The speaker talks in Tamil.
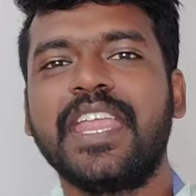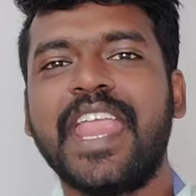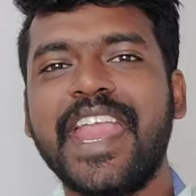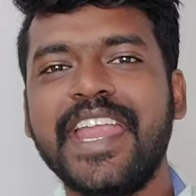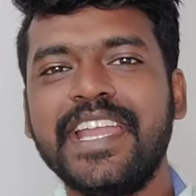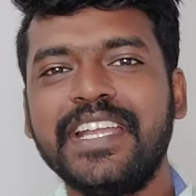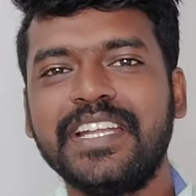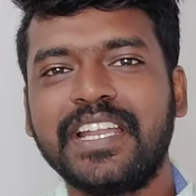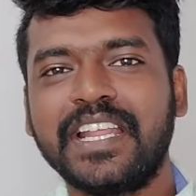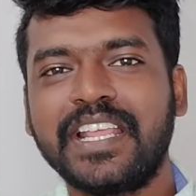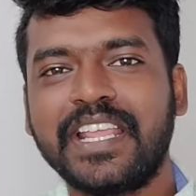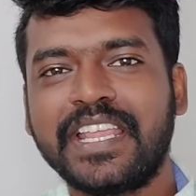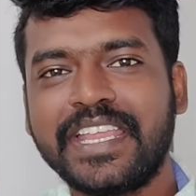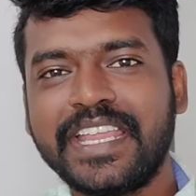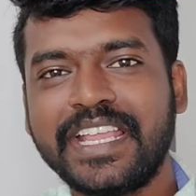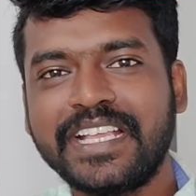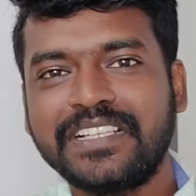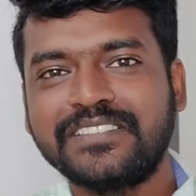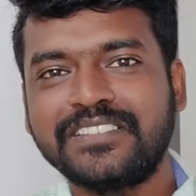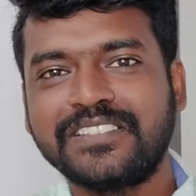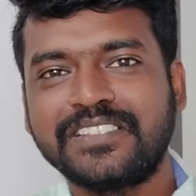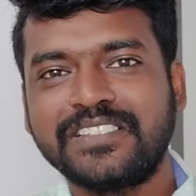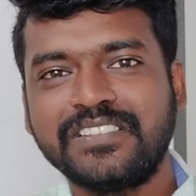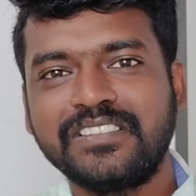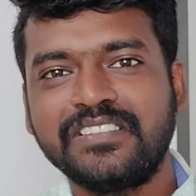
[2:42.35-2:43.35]
எயிட்
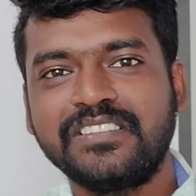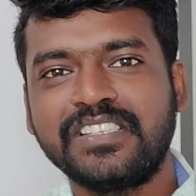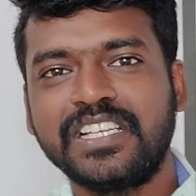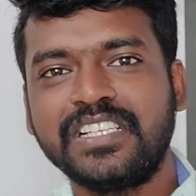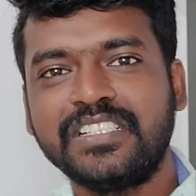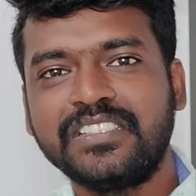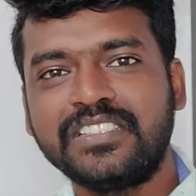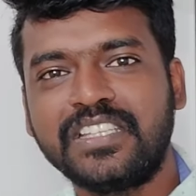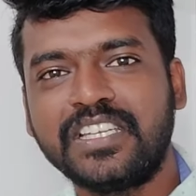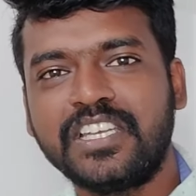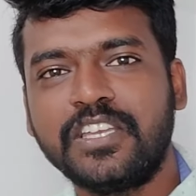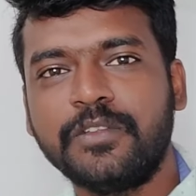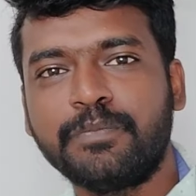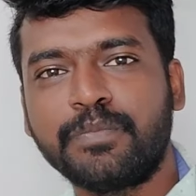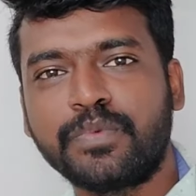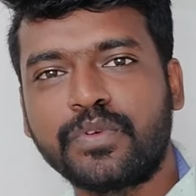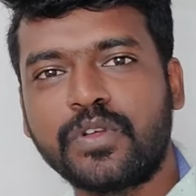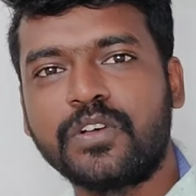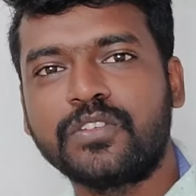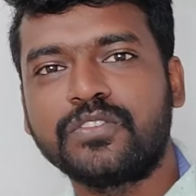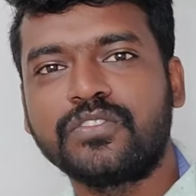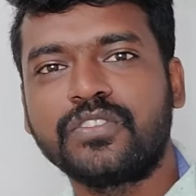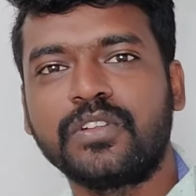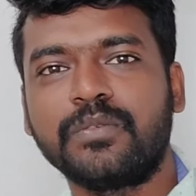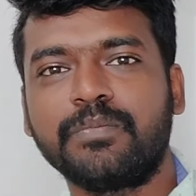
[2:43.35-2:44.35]
எஸ் ஜென் த்ரீ
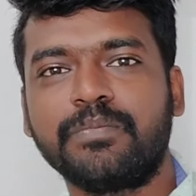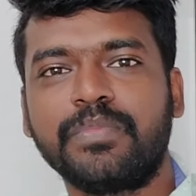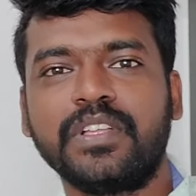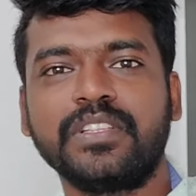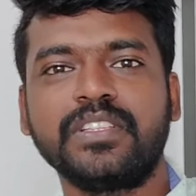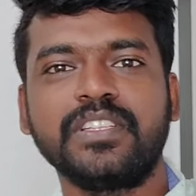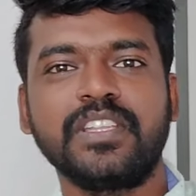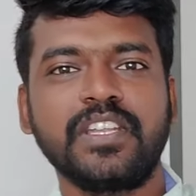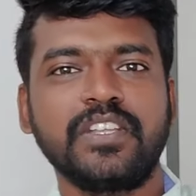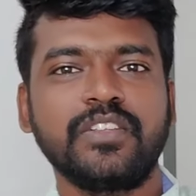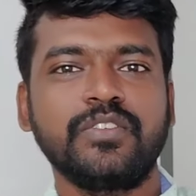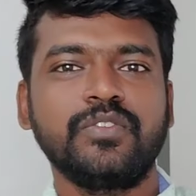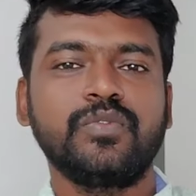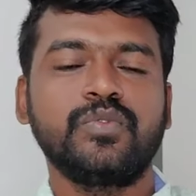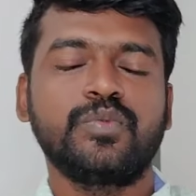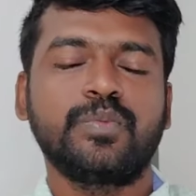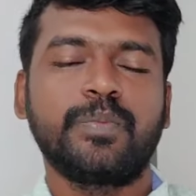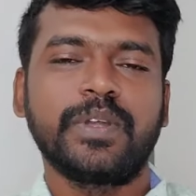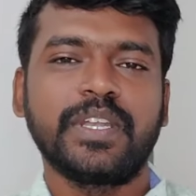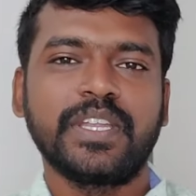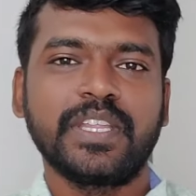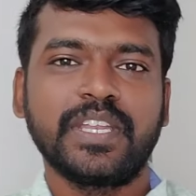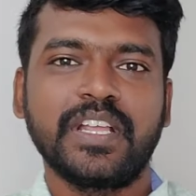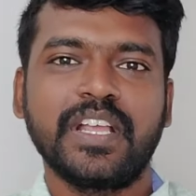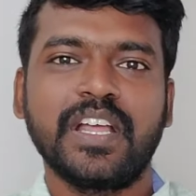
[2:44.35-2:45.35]
ப்ராசர் பார்த்தீங்கன்னா யூஸ்
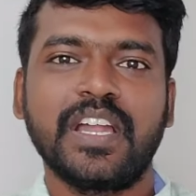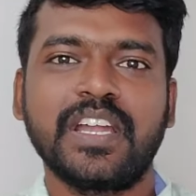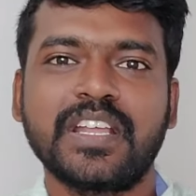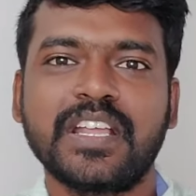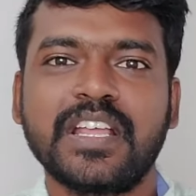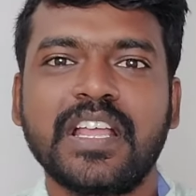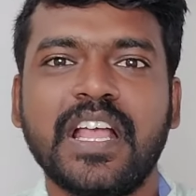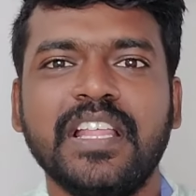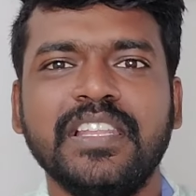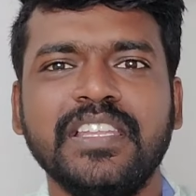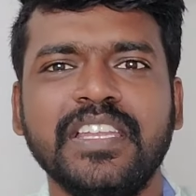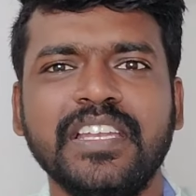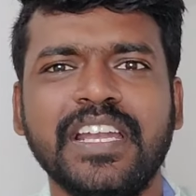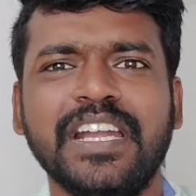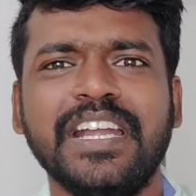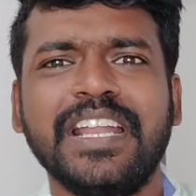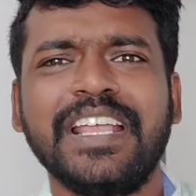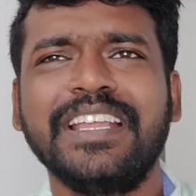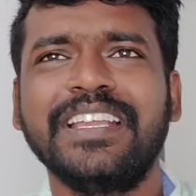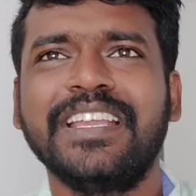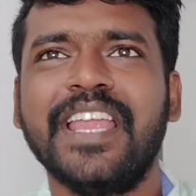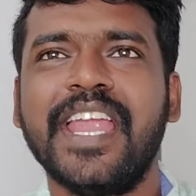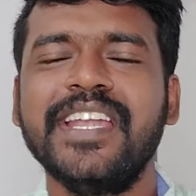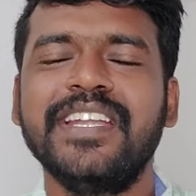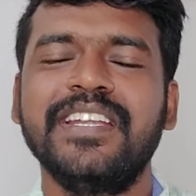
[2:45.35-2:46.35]
பண்ணியிருக்கானுங்க அது
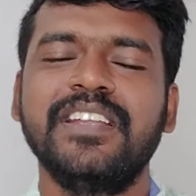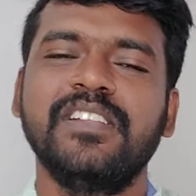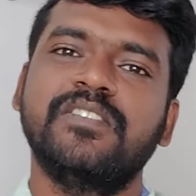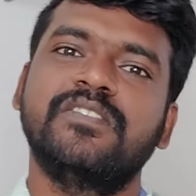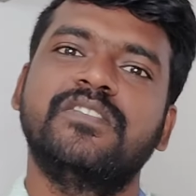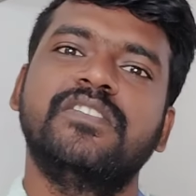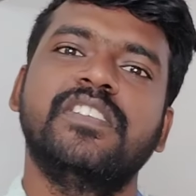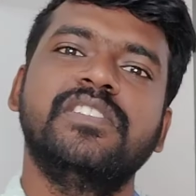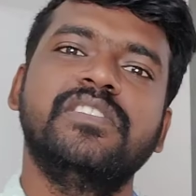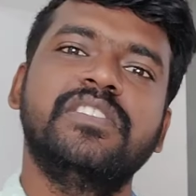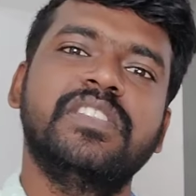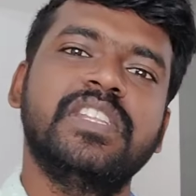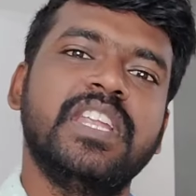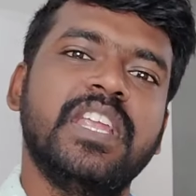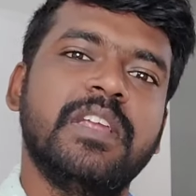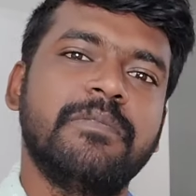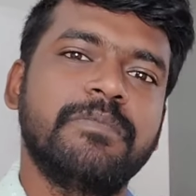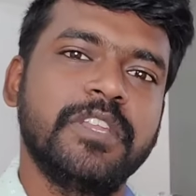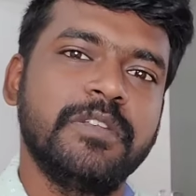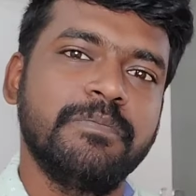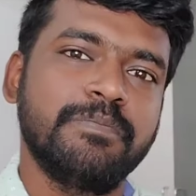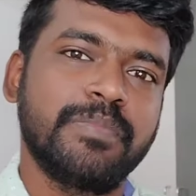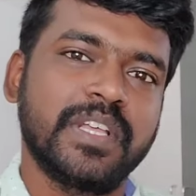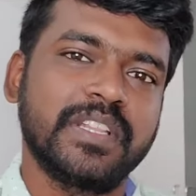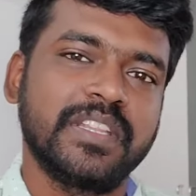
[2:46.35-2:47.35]
என்னடா எயிட் எஸ் ஜென் த்ரீ
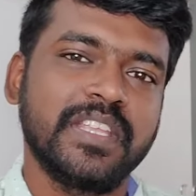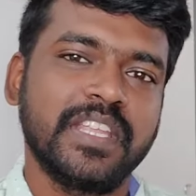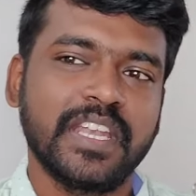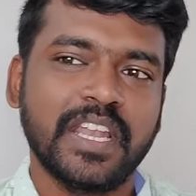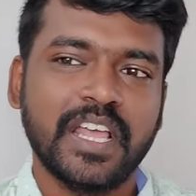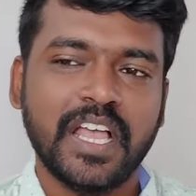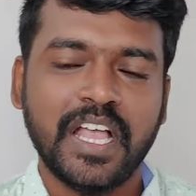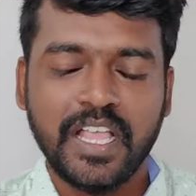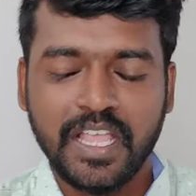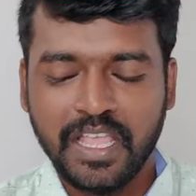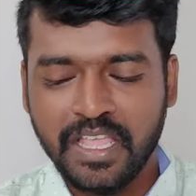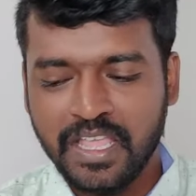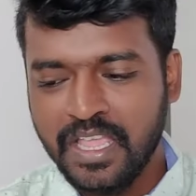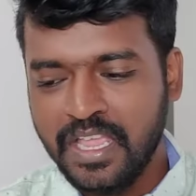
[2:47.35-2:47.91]
அப்படின்னு பார்த்தீங்கன்னா